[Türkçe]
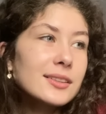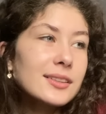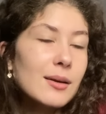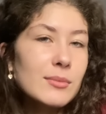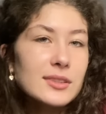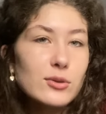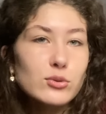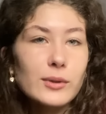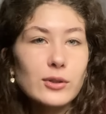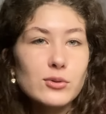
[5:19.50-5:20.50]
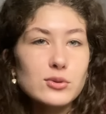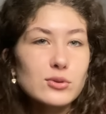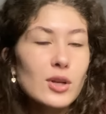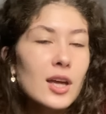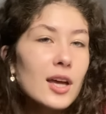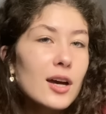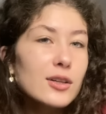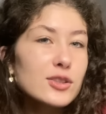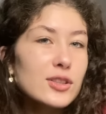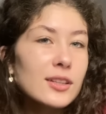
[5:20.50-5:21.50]
Yani mesela Duman olsun.
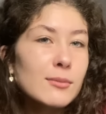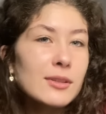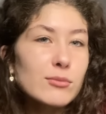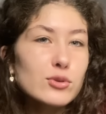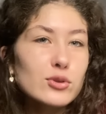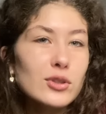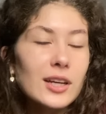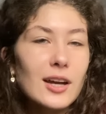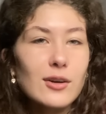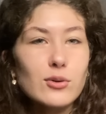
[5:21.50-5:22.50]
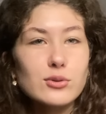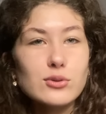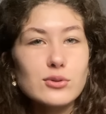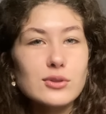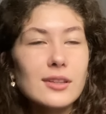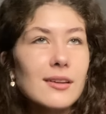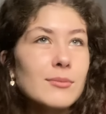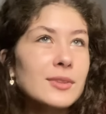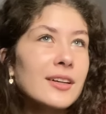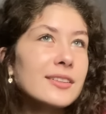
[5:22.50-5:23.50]
İşte ne bileyim yüz yüzeyken konuşuruz
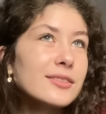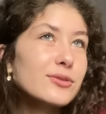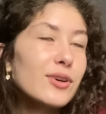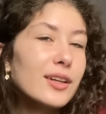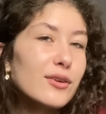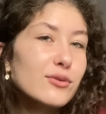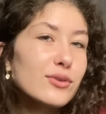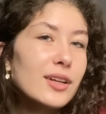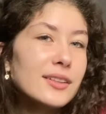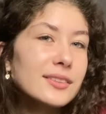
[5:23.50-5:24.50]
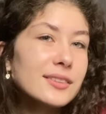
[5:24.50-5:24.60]
adamlar falan filan.